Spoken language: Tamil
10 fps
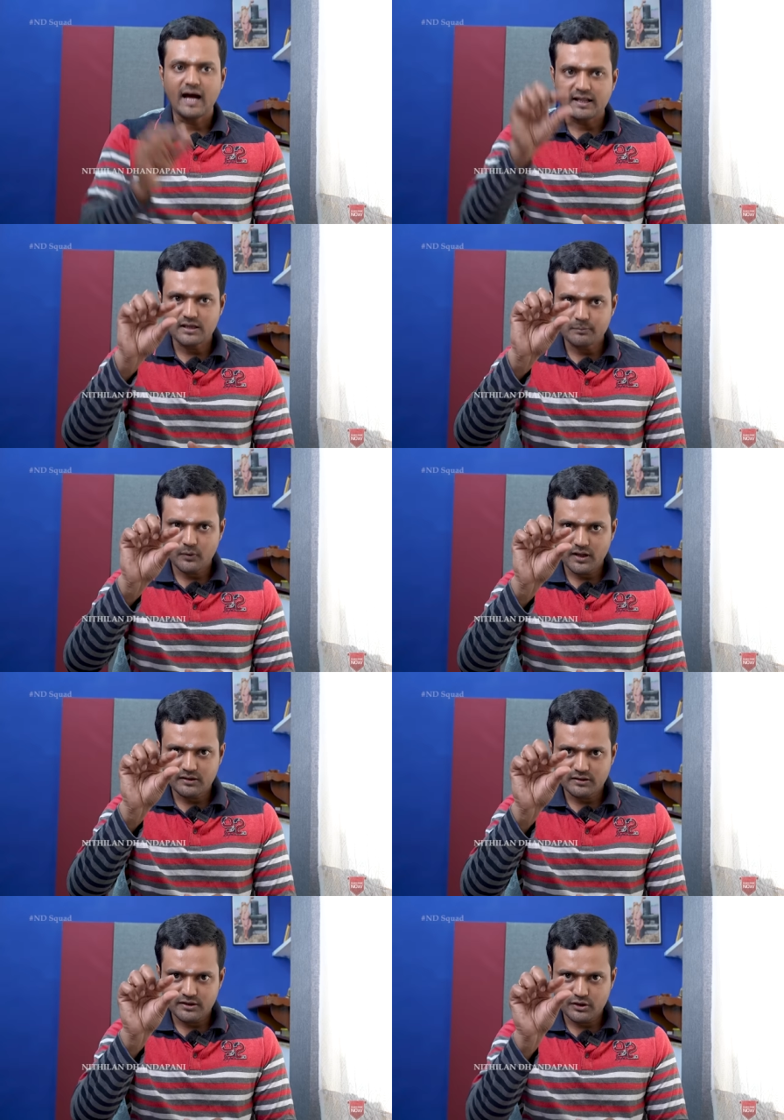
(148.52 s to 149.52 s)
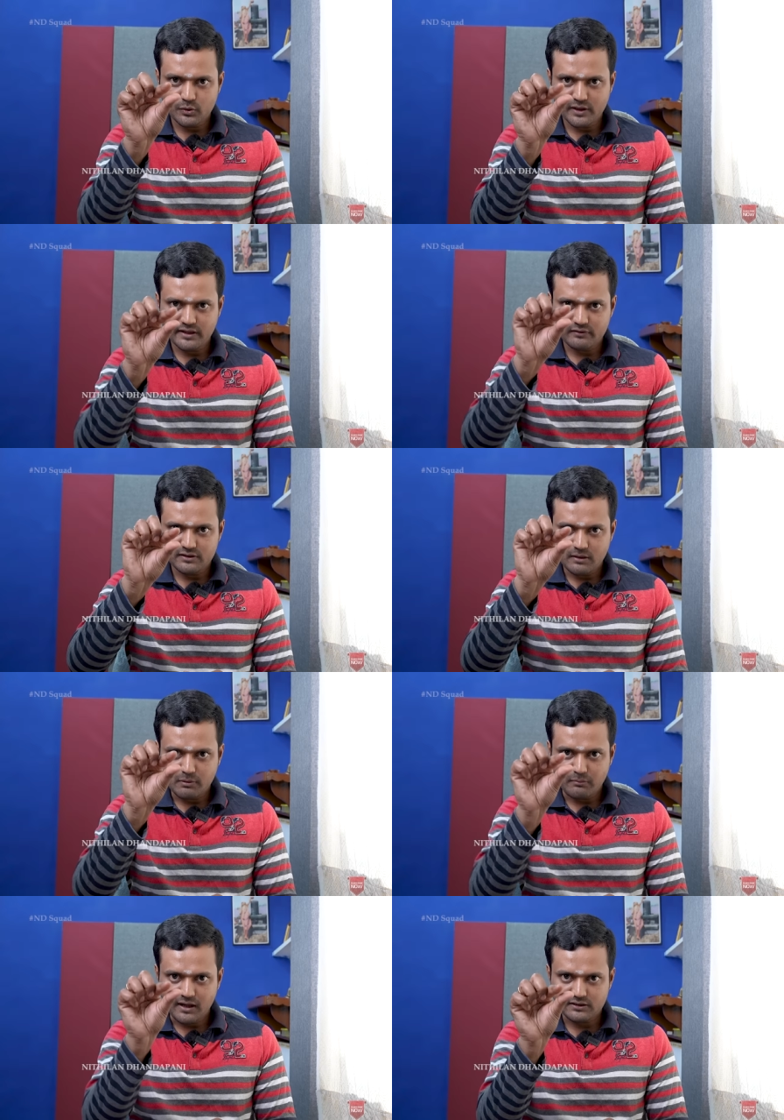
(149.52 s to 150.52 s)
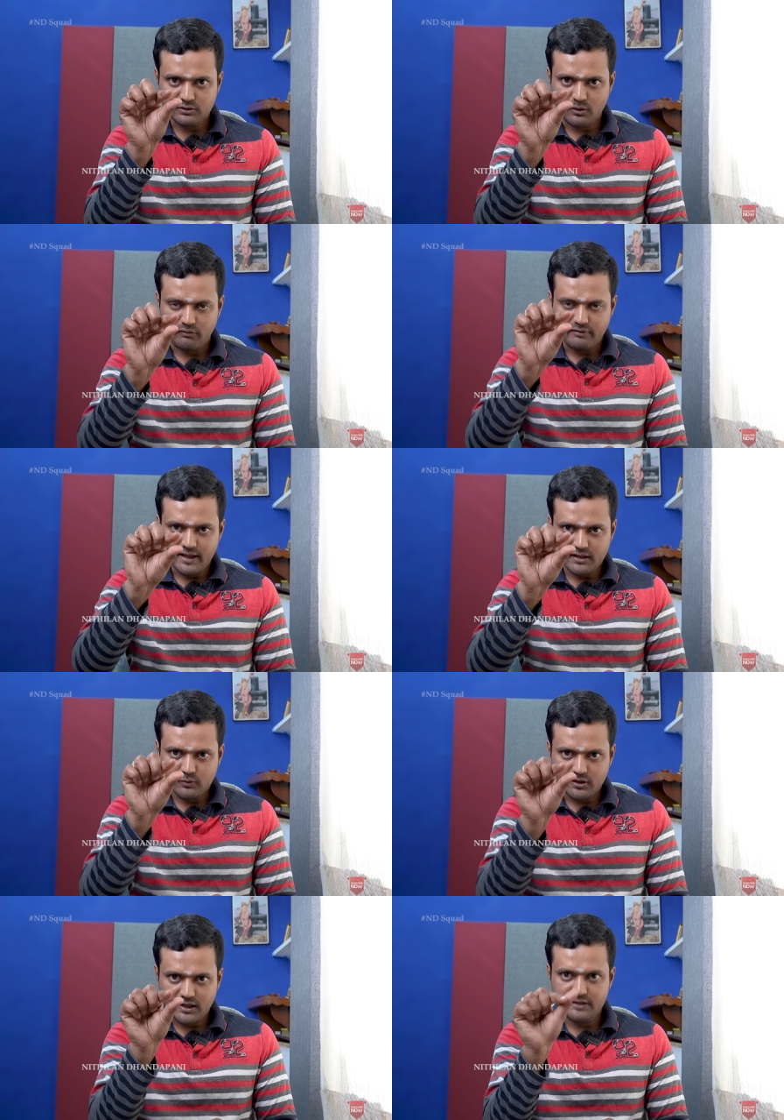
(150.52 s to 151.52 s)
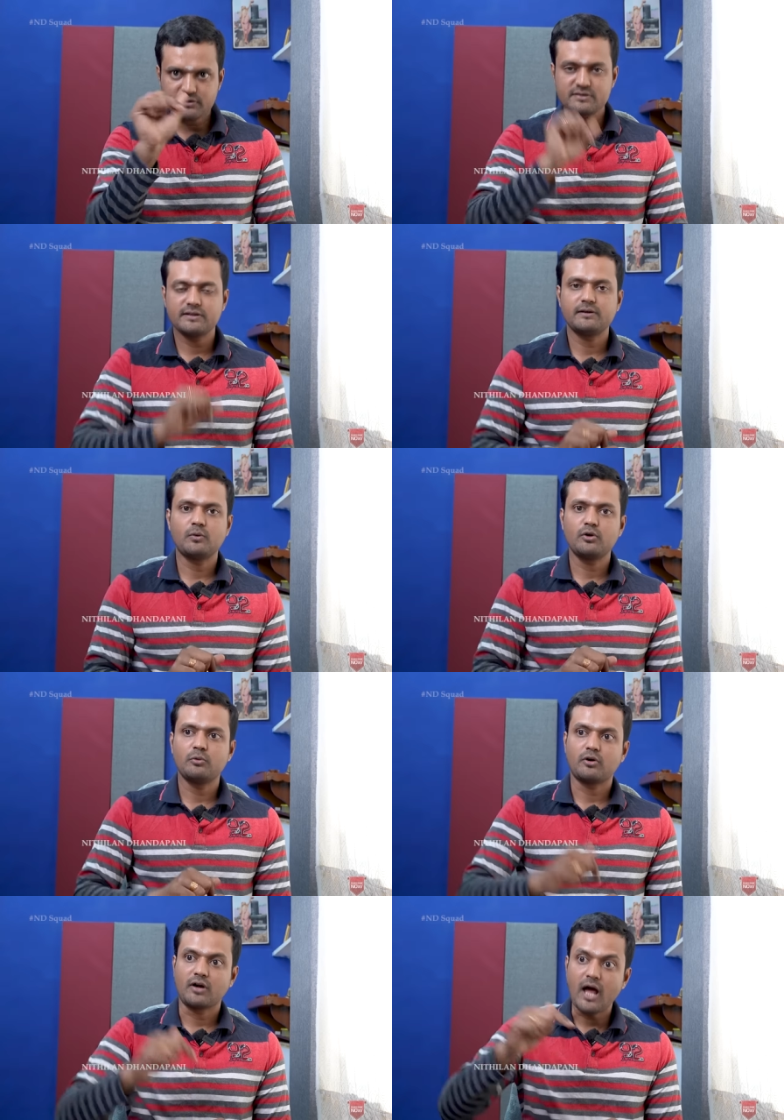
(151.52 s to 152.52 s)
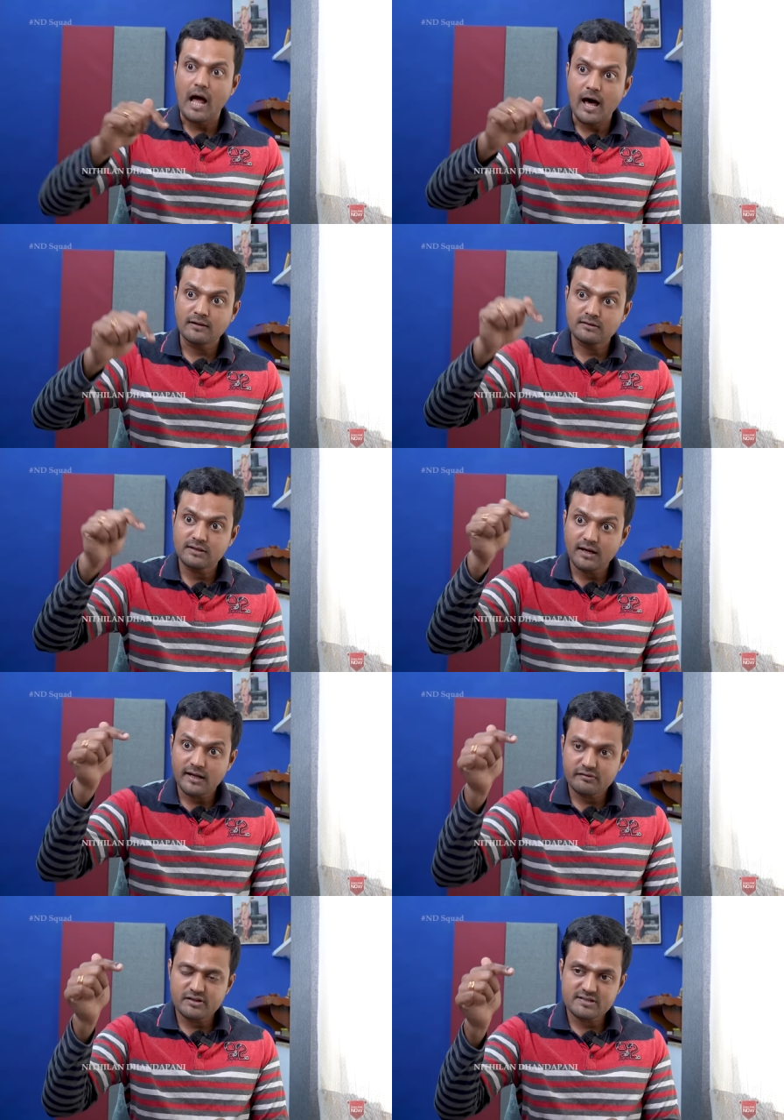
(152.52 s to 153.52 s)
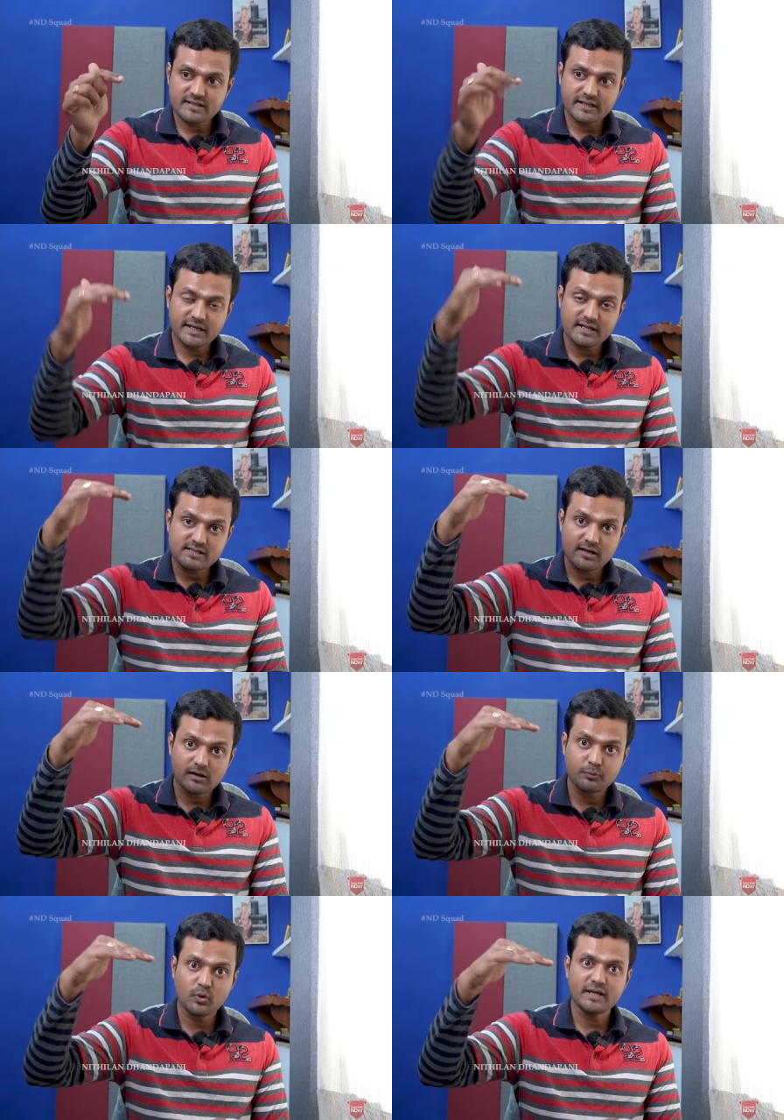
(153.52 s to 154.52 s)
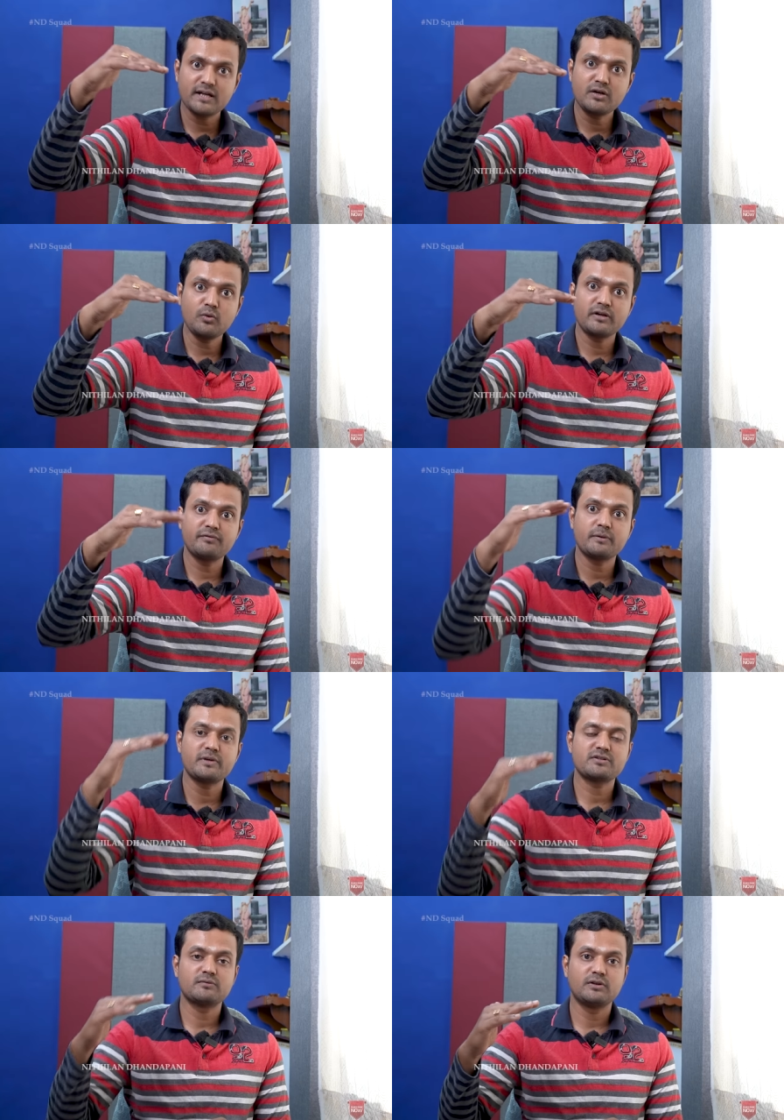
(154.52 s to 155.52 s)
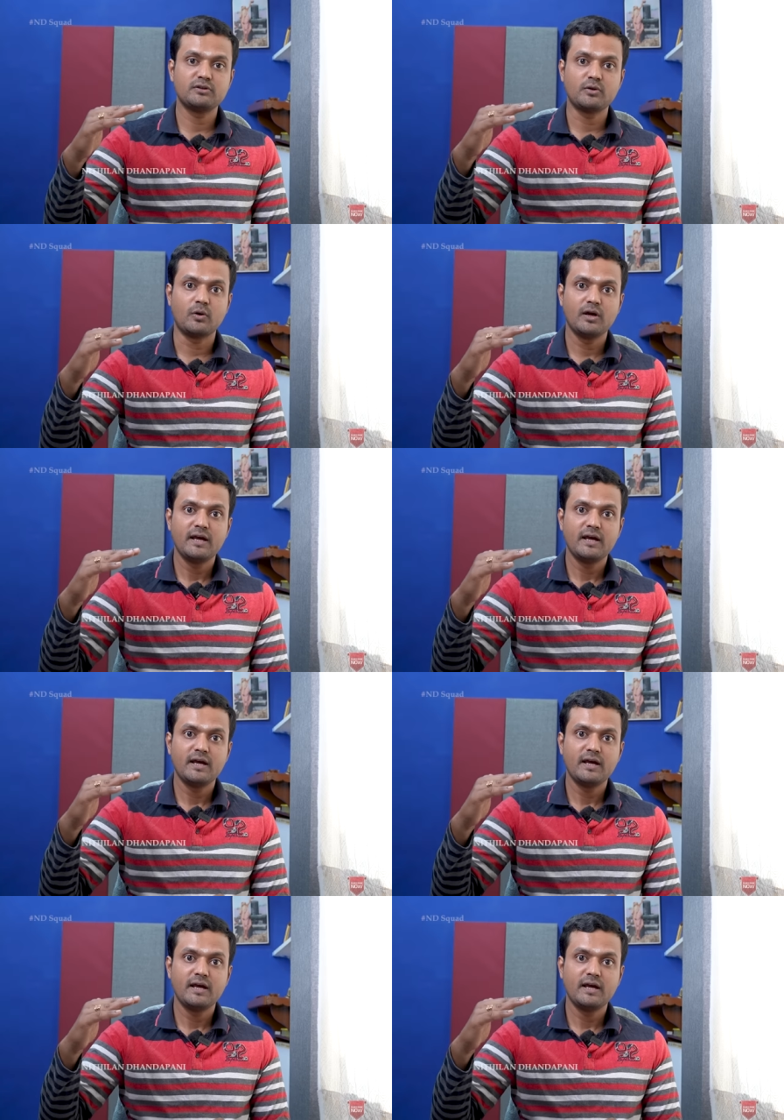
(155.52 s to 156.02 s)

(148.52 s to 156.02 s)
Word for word: அதே போல் அந்த டியூனிங்கை வந்து நம்ம மாத்திரம் வேறு ஒரு அலைவரிசைக்கு கொண்டு வரோம்னா அந்த அலைவரிசைக்கு ஏற்றார் போல் என்ன ஒரு இன்ஃபர்மேஷன் வந்ததோ